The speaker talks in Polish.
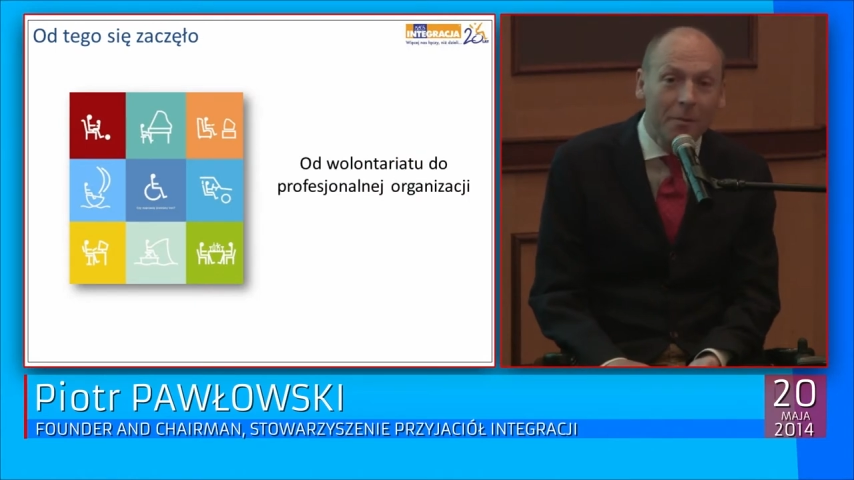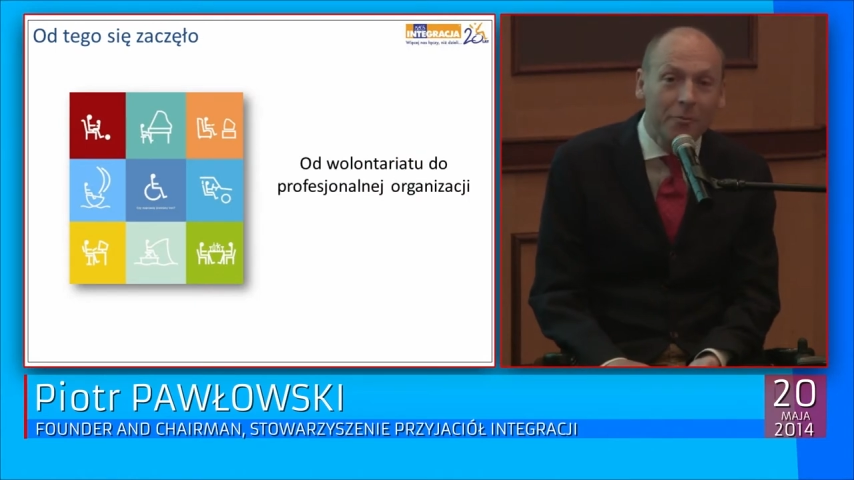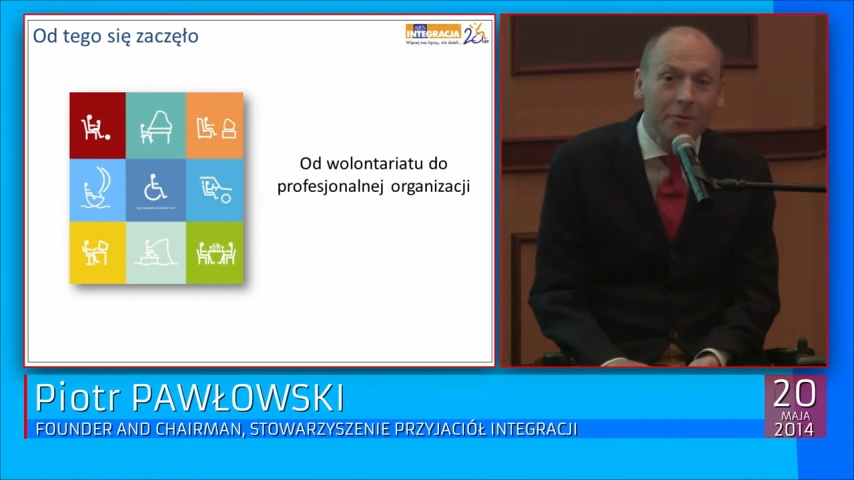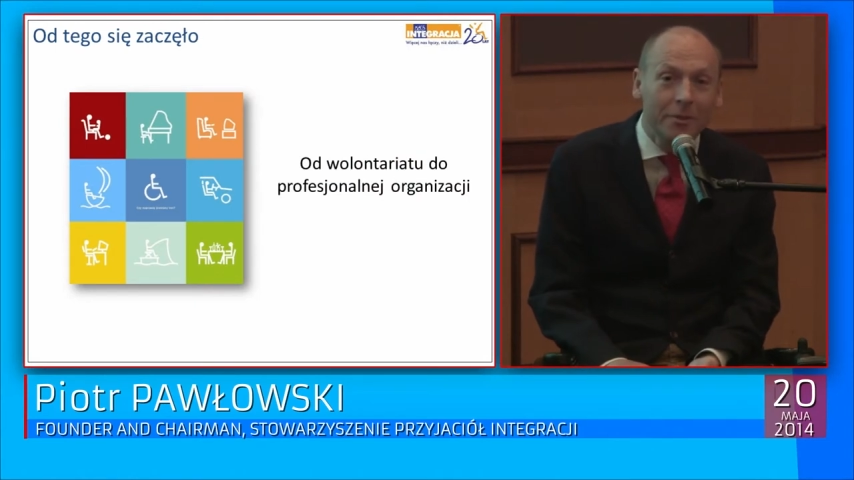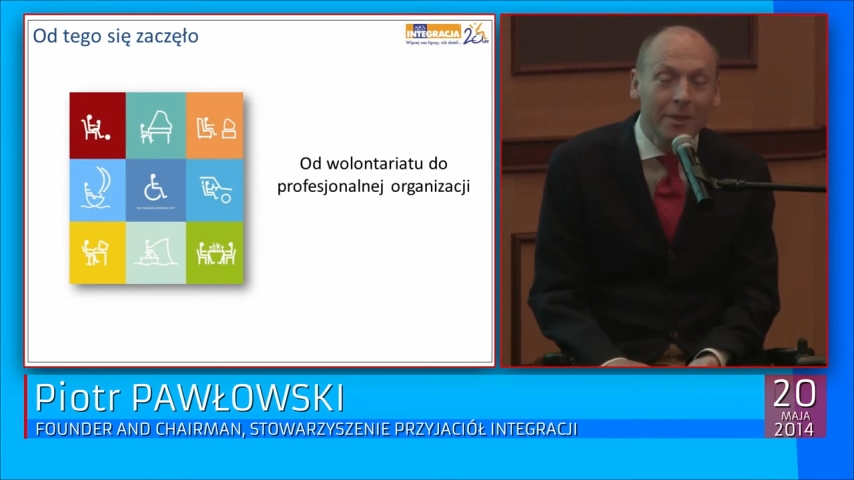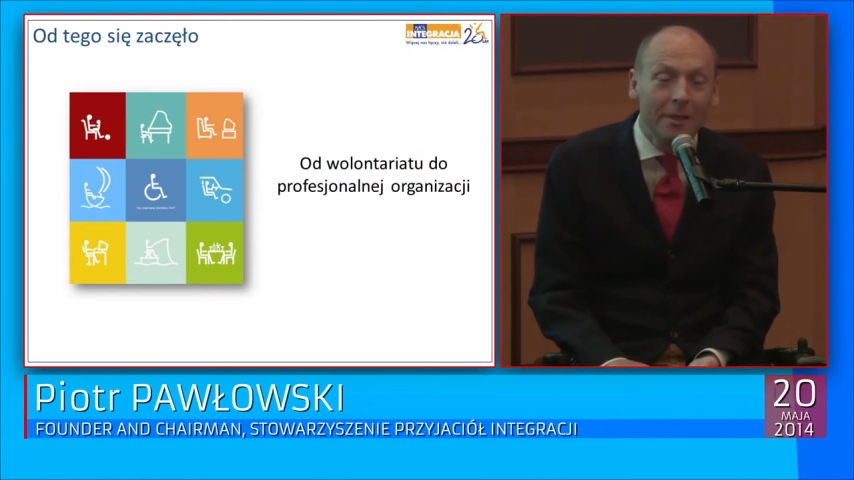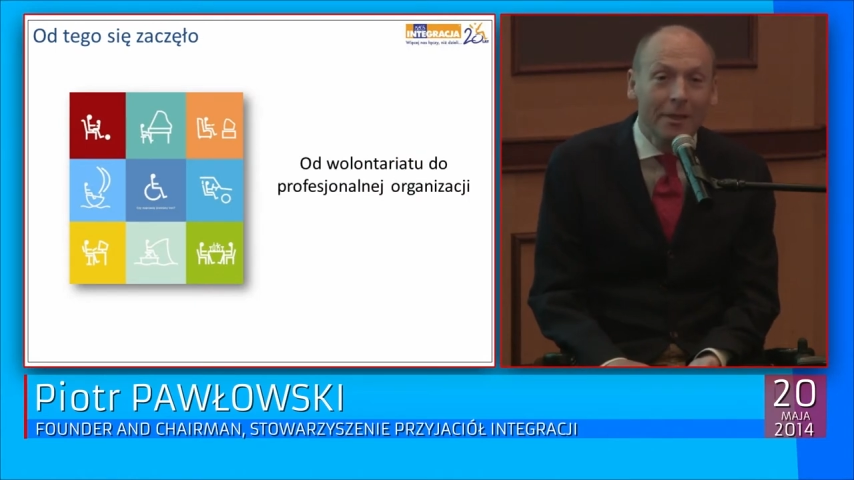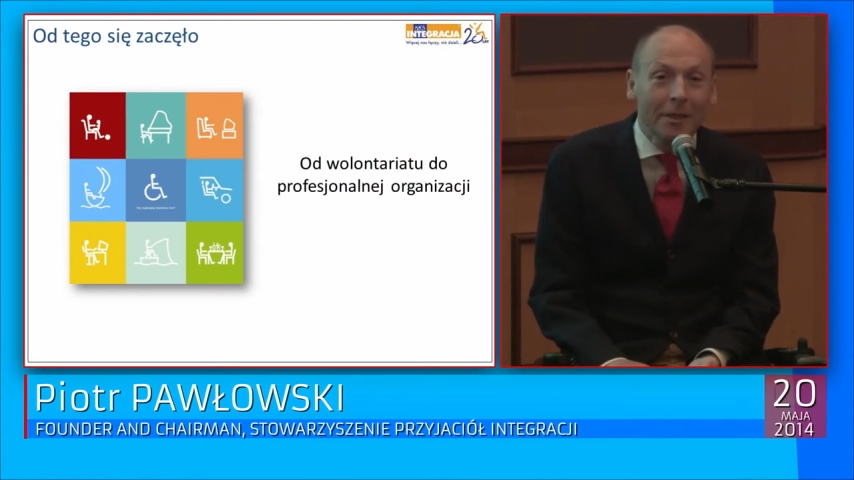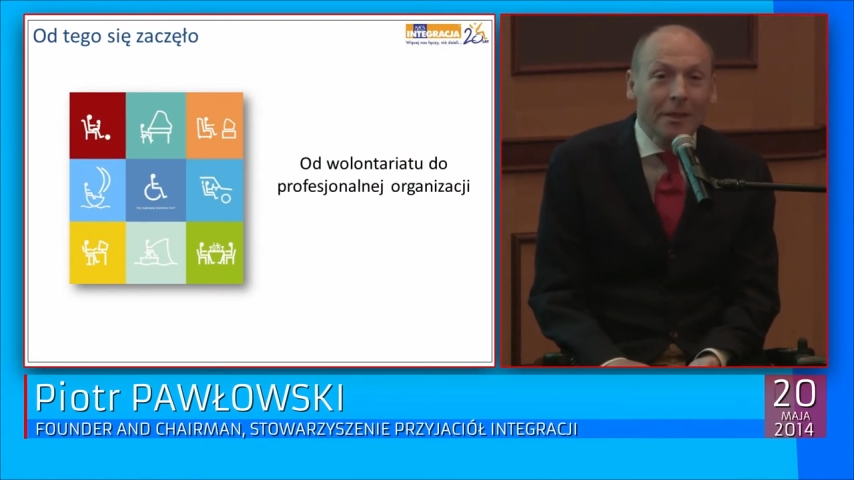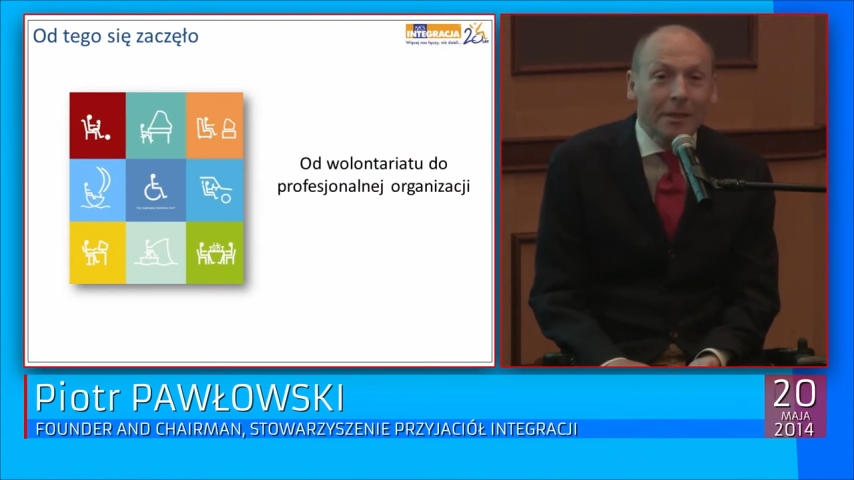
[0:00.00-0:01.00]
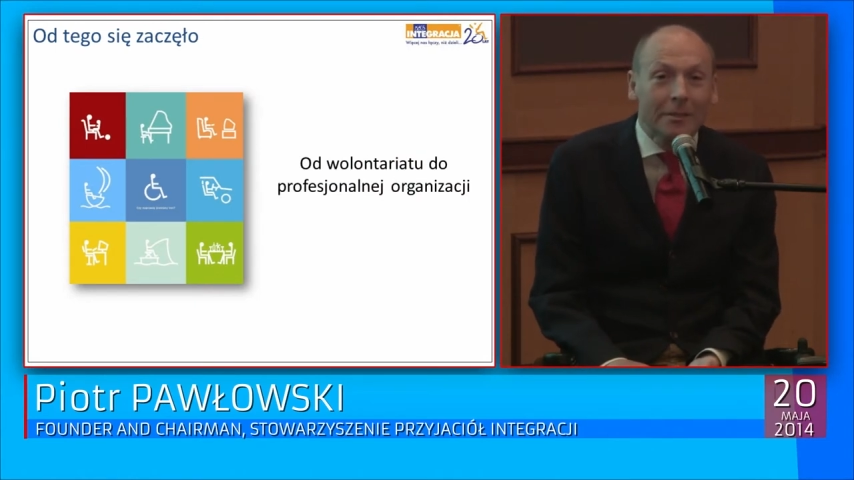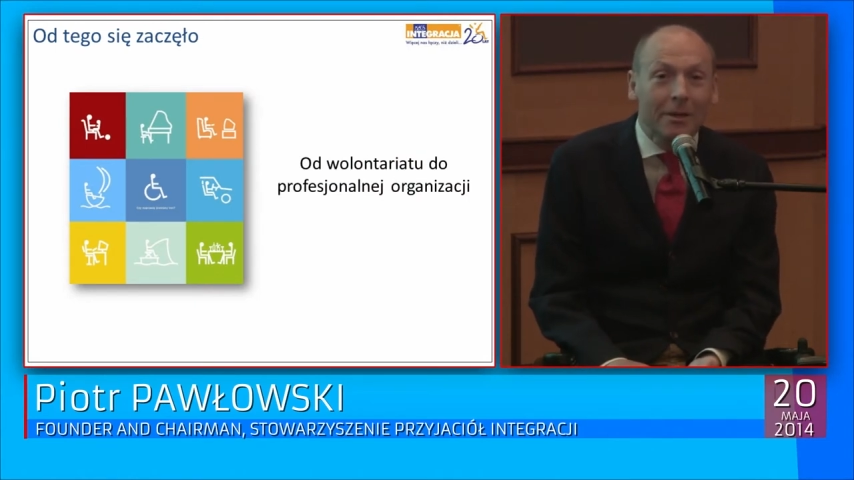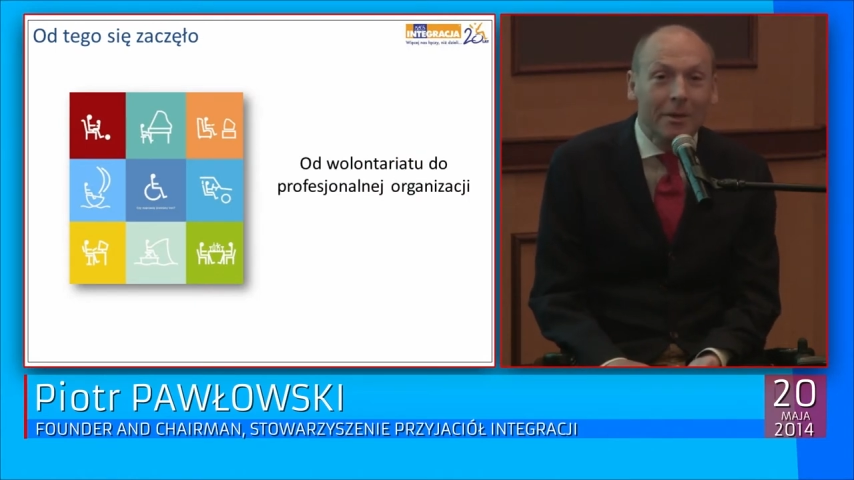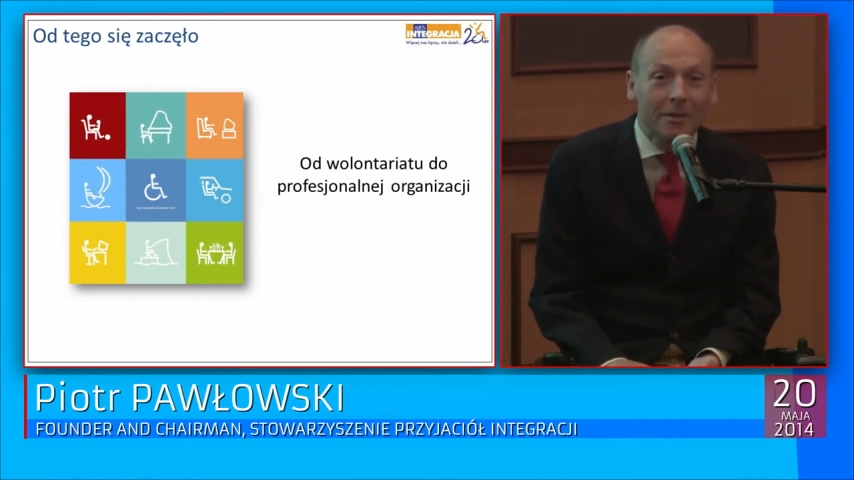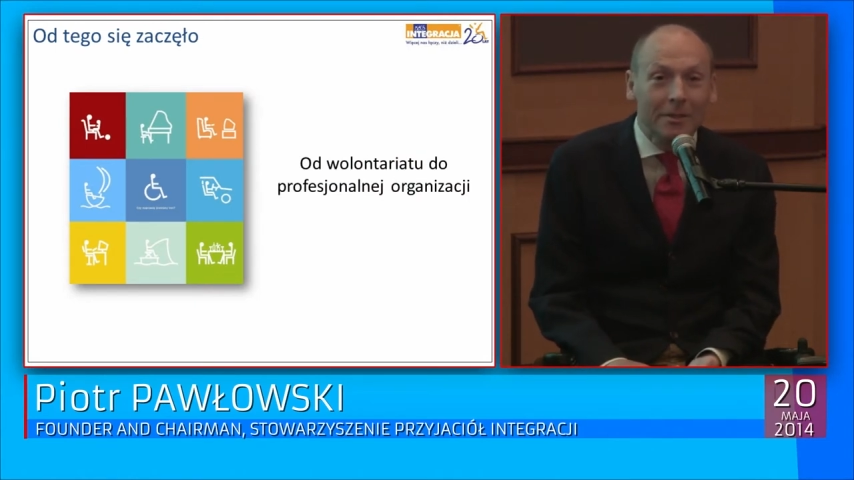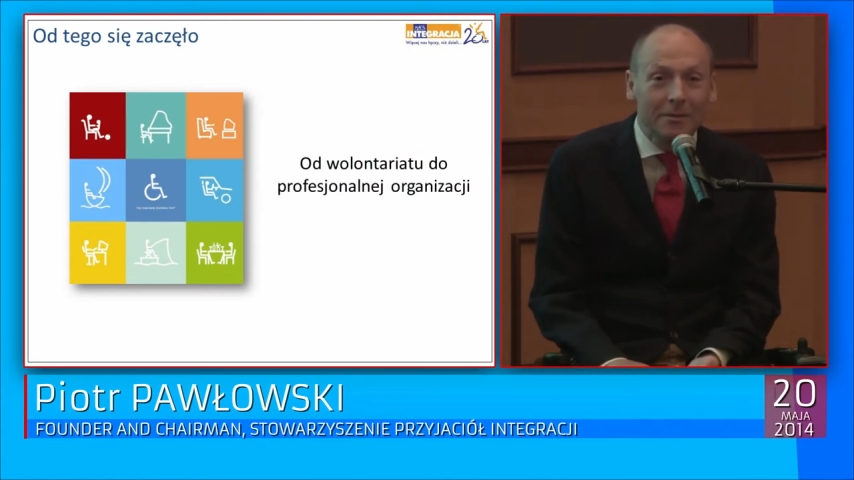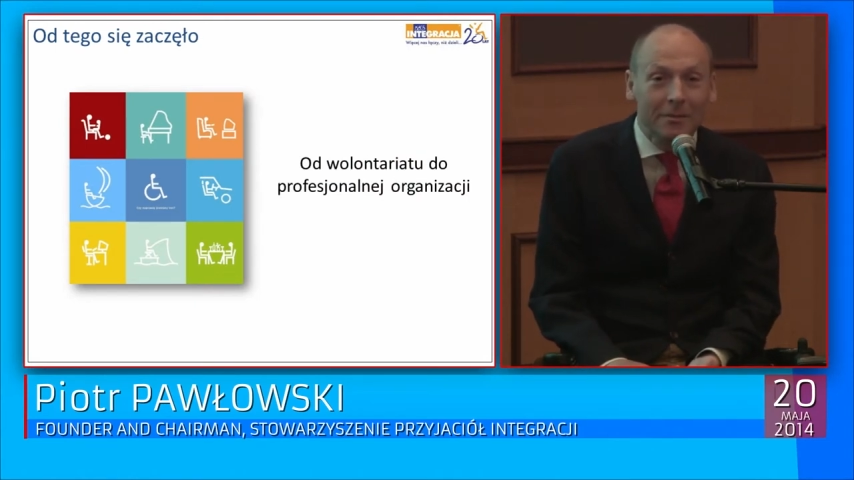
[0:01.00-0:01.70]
a później działania